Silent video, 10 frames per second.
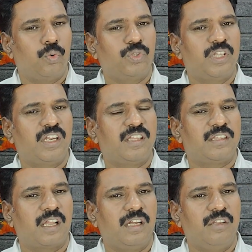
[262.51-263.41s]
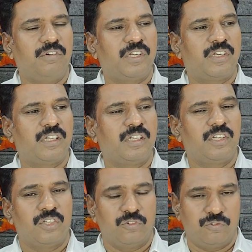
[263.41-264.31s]
உதறி தள்ளிவிட்டு
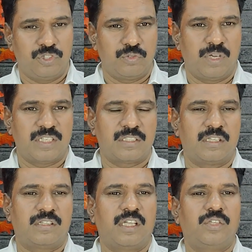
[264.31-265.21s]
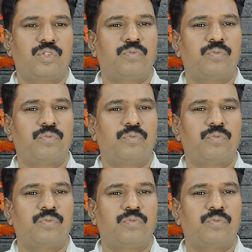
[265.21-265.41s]
விசுவாசத்தை